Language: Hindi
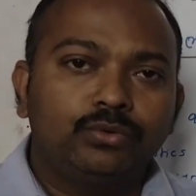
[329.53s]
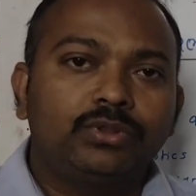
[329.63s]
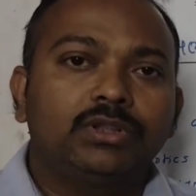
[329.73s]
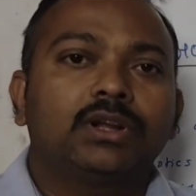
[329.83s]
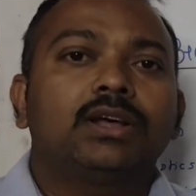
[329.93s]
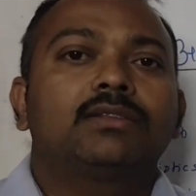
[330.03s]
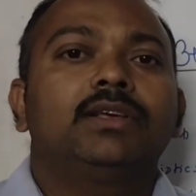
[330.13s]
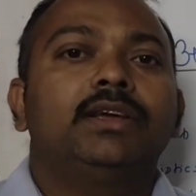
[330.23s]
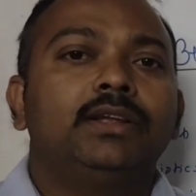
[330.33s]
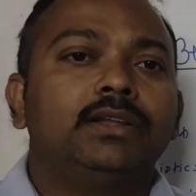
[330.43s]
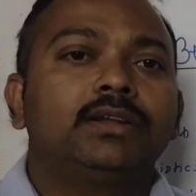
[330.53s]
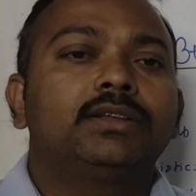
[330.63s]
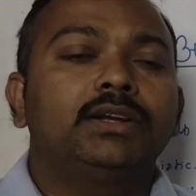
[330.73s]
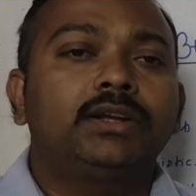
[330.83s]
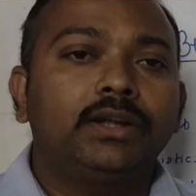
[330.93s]
उस तरह से
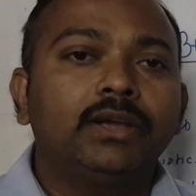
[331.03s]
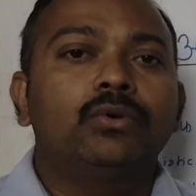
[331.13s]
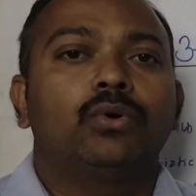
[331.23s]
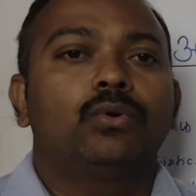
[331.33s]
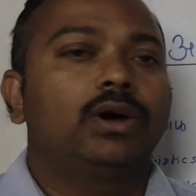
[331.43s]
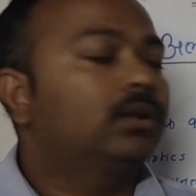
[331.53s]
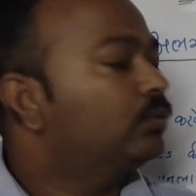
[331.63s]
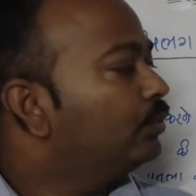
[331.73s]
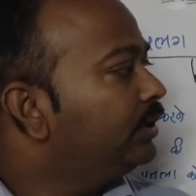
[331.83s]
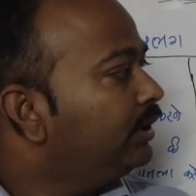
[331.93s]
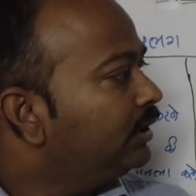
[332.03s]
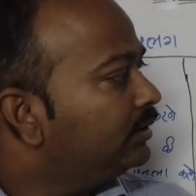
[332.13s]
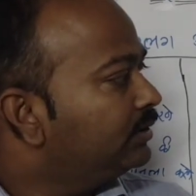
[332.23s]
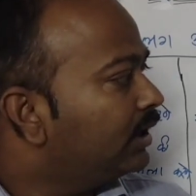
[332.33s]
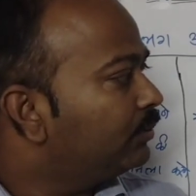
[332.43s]
एनर्जेटिक होगा तो ही
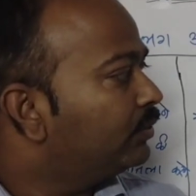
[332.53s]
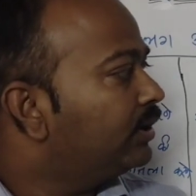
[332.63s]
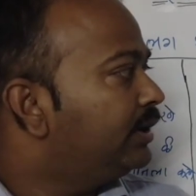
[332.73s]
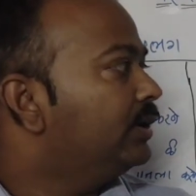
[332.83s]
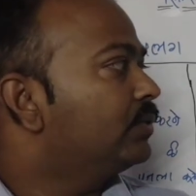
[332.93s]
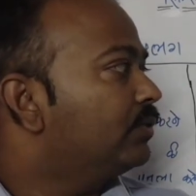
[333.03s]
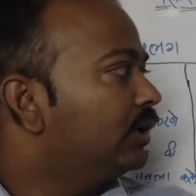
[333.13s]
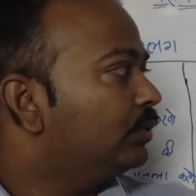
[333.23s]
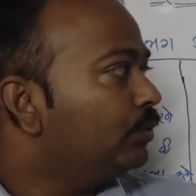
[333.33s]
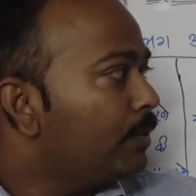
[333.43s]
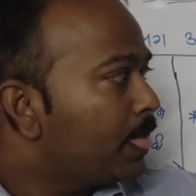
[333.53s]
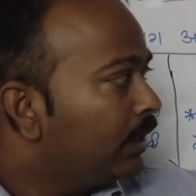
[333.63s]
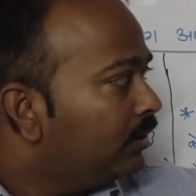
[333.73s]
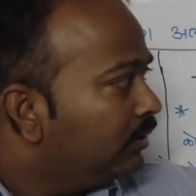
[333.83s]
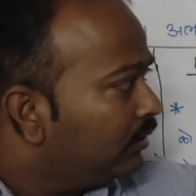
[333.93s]
जानवर ठीक होगा तो
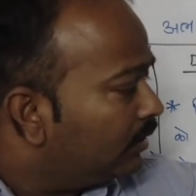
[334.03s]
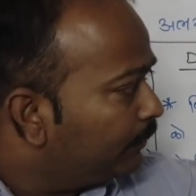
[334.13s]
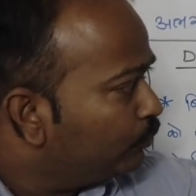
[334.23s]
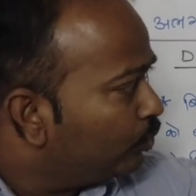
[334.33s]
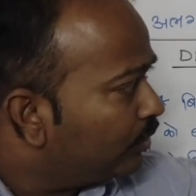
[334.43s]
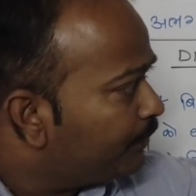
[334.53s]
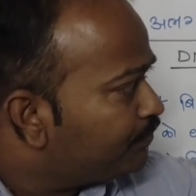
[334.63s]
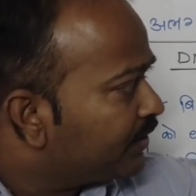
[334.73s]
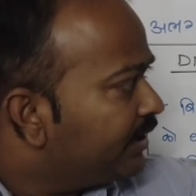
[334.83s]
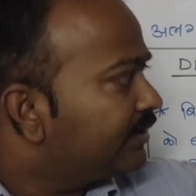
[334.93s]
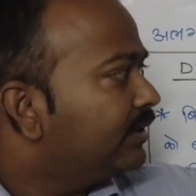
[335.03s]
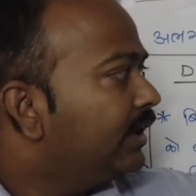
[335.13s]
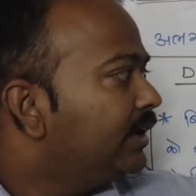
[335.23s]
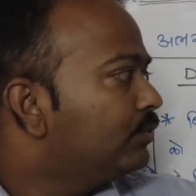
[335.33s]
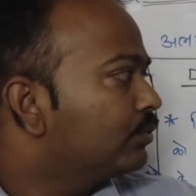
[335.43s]
हम लोग ये
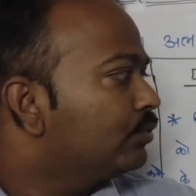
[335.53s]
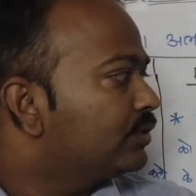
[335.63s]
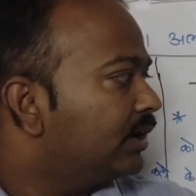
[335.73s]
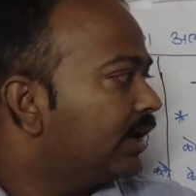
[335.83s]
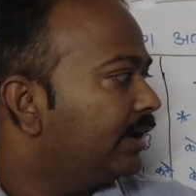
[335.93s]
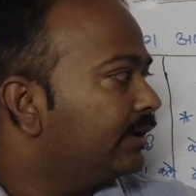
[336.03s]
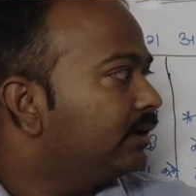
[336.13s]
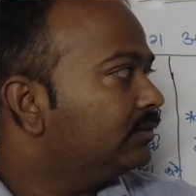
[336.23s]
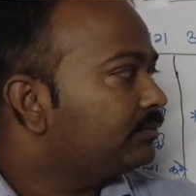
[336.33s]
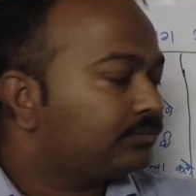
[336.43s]
सलाइन उसको चढ़ाएंगे